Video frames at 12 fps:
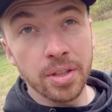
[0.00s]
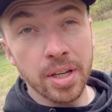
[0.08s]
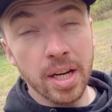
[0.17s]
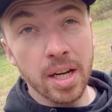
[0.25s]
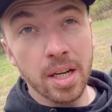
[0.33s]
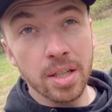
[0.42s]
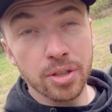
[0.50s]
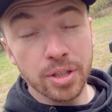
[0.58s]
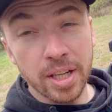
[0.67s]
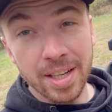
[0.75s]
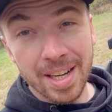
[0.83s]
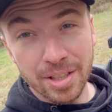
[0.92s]
Nie,
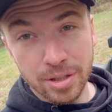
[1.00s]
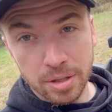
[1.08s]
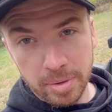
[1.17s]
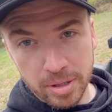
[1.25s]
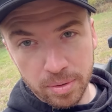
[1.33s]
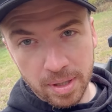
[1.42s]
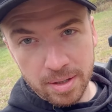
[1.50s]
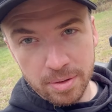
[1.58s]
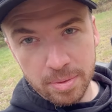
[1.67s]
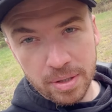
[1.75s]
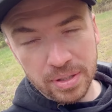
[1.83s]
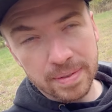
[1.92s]
14 16, moja córka
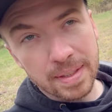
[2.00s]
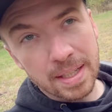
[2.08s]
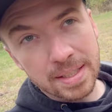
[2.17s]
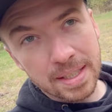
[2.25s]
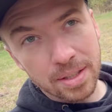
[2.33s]
będzie miała 18,